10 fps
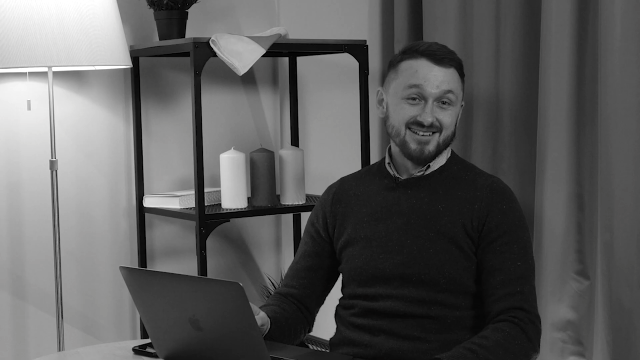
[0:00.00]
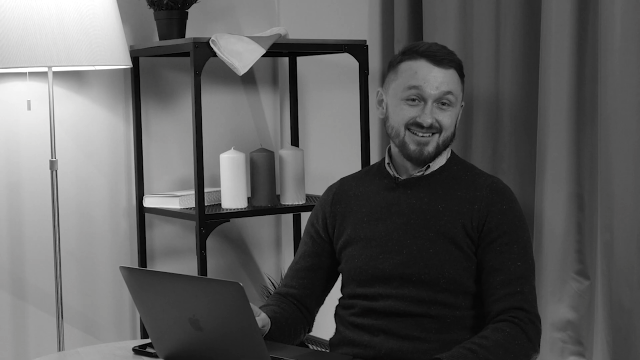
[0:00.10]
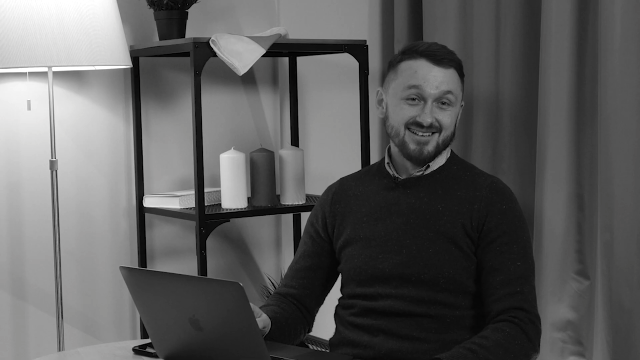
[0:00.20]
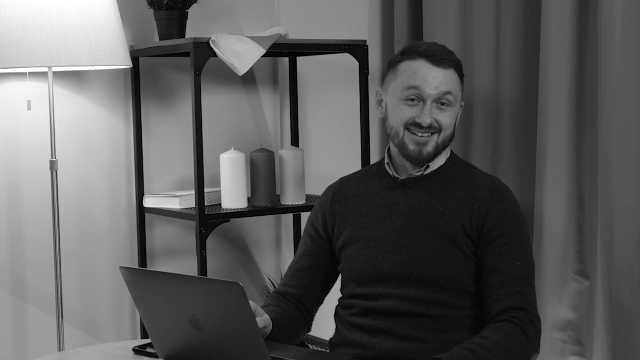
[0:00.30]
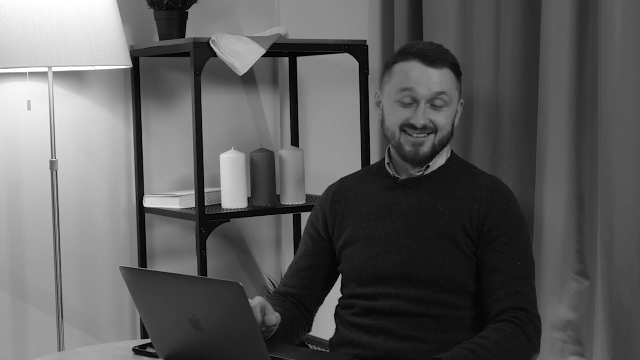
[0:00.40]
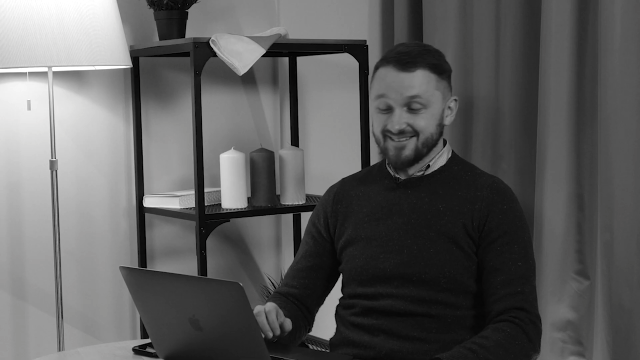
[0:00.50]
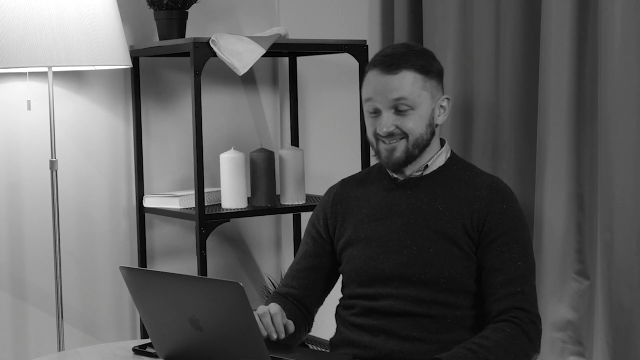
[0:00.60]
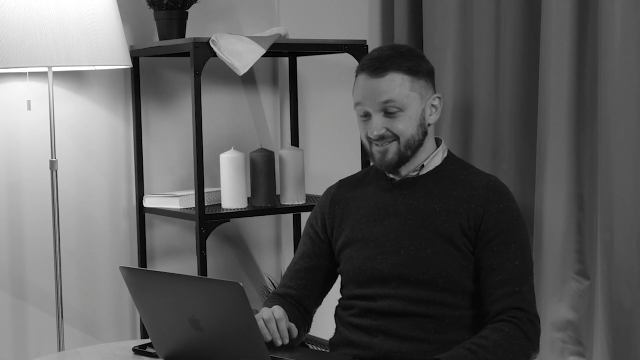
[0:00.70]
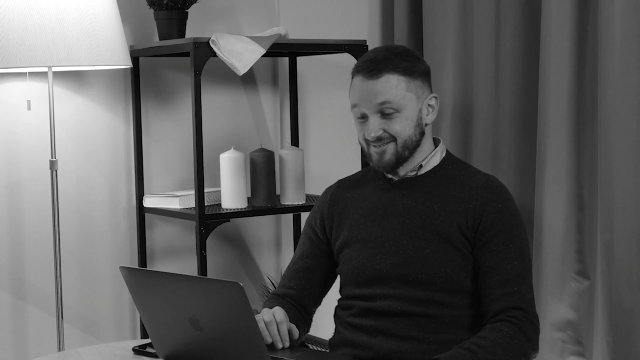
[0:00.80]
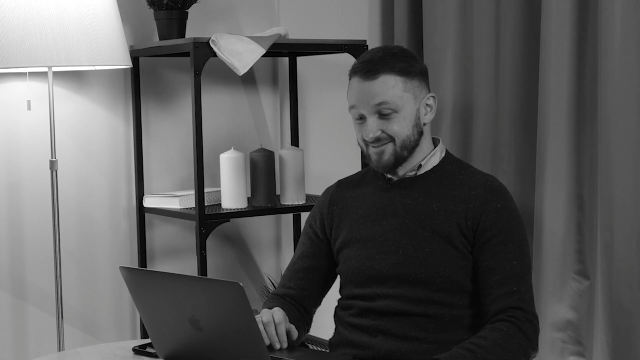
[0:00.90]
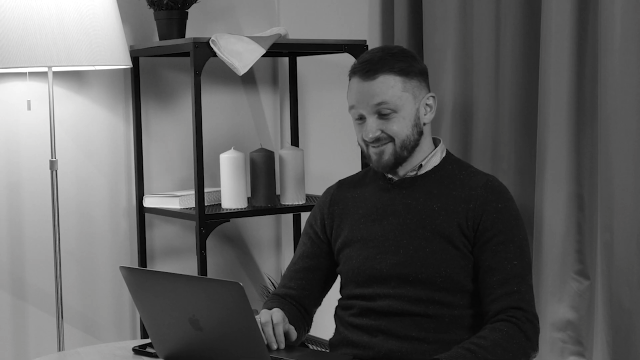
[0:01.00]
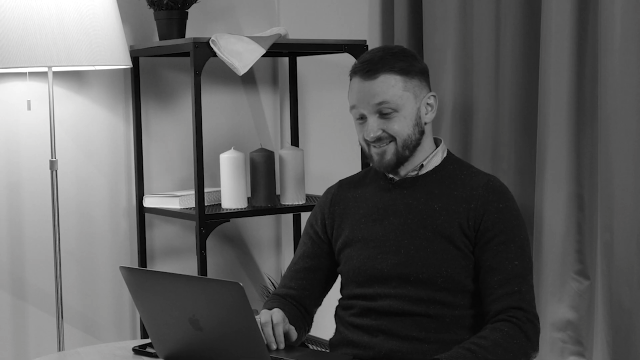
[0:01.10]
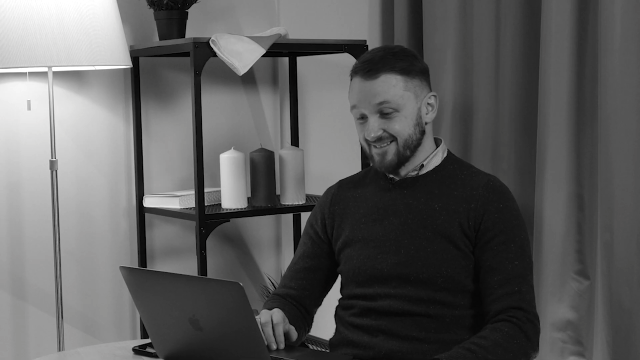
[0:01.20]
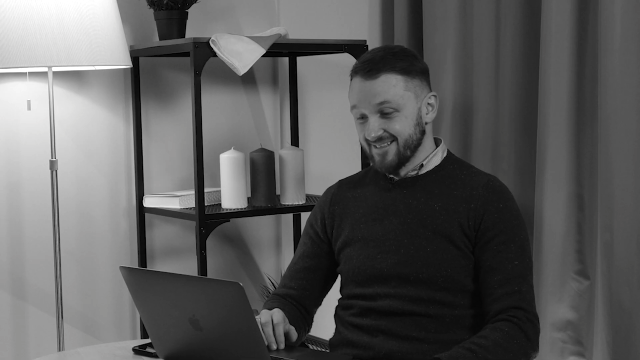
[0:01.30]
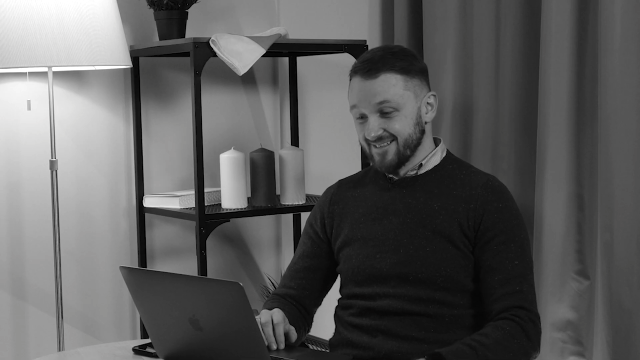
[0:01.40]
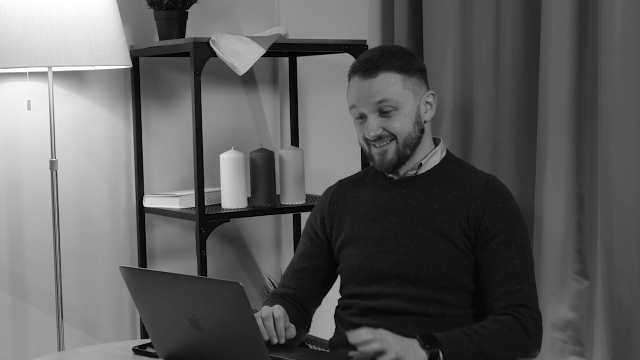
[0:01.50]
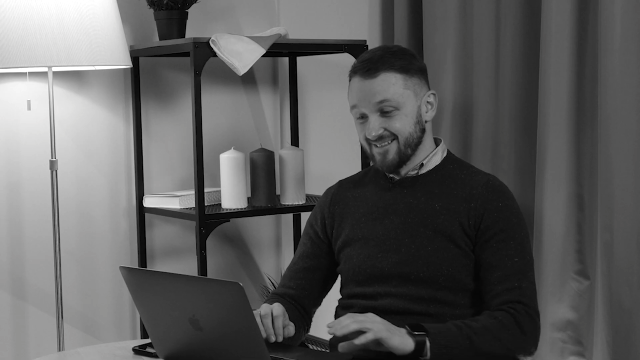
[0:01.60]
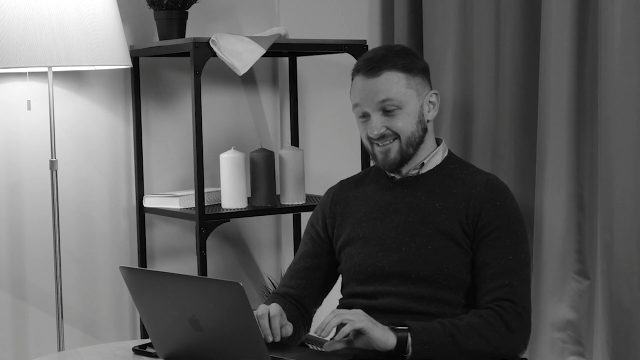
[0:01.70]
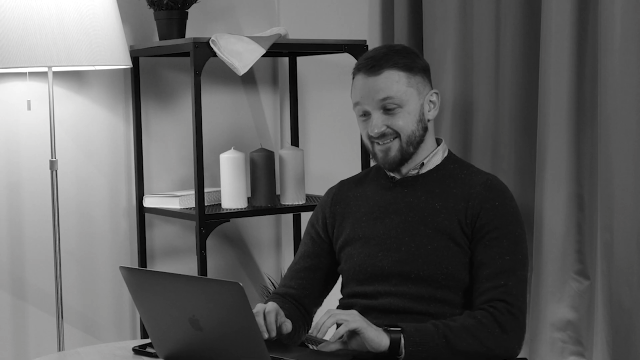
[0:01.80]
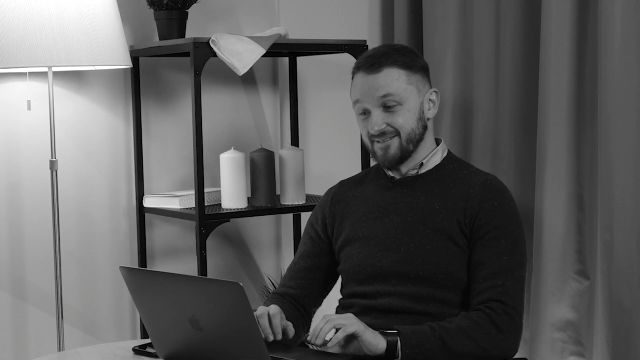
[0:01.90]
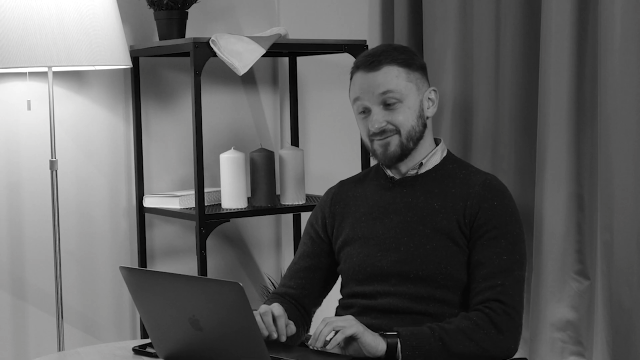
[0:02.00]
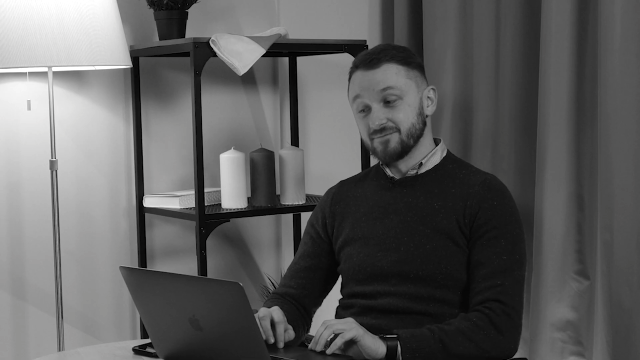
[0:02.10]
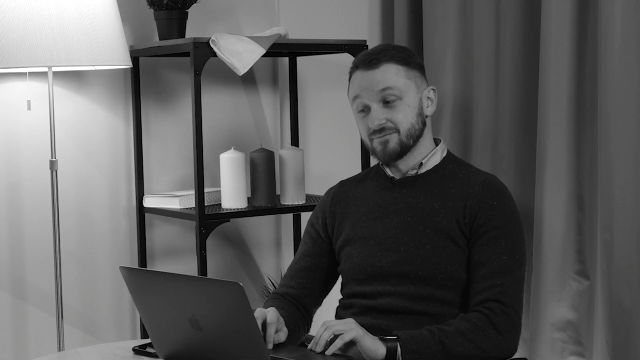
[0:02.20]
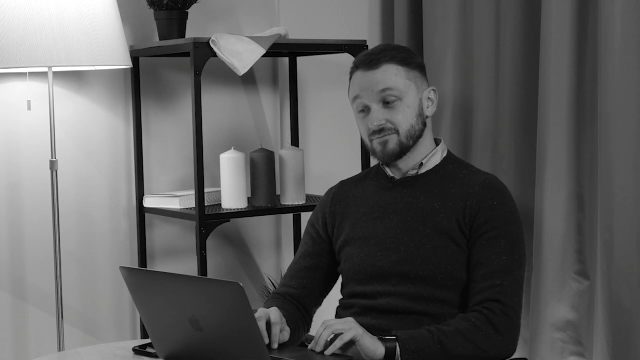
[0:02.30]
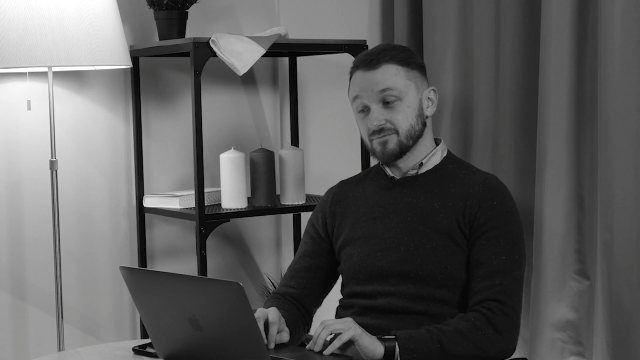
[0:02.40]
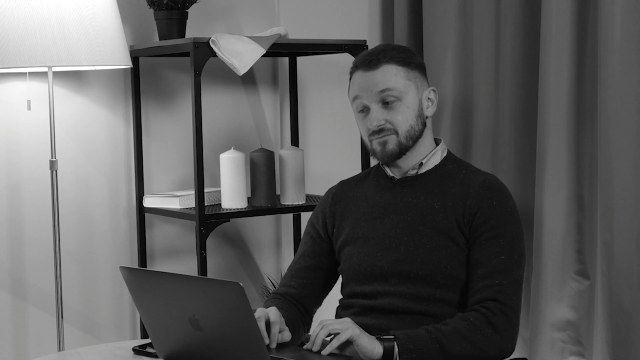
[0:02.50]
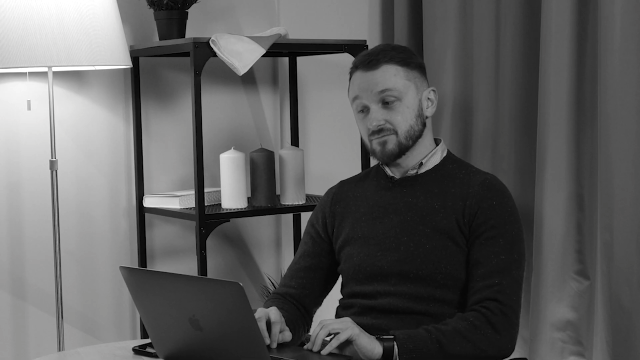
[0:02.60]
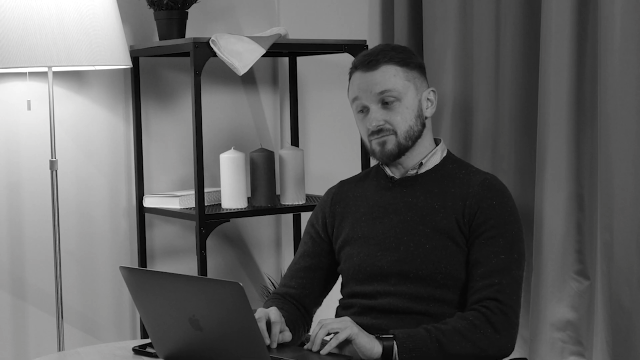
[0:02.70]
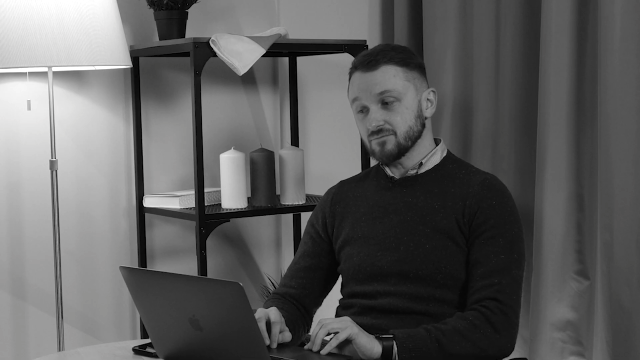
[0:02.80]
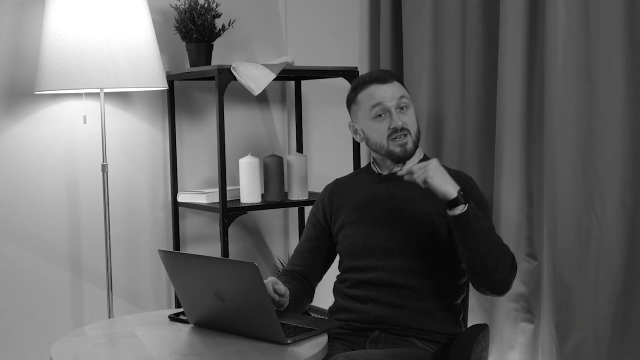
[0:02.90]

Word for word: А я, на самом деле, я бы его стелил на пол.